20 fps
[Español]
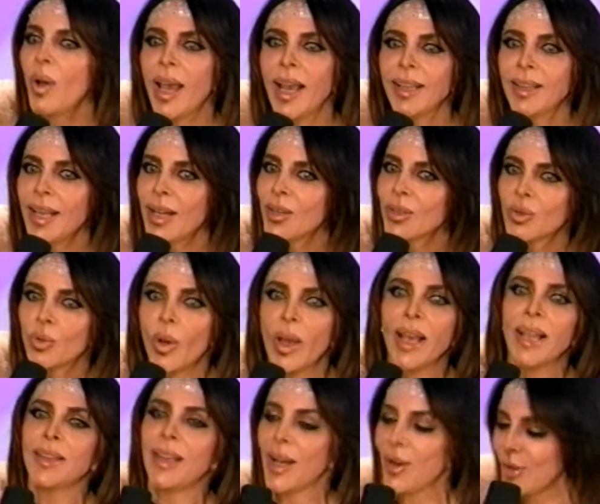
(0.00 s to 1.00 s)
Cuéntanos,
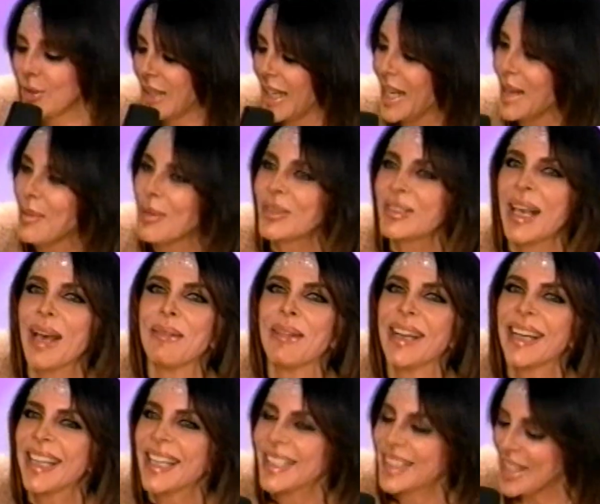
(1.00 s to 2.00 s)
cuéntanos, queremos
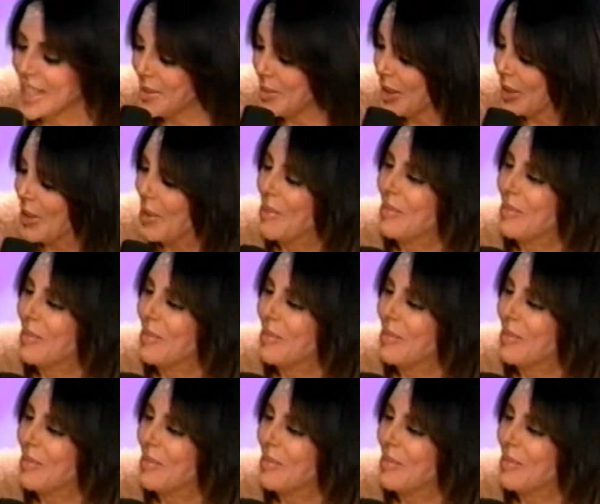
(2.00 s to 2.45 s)
saber el chisme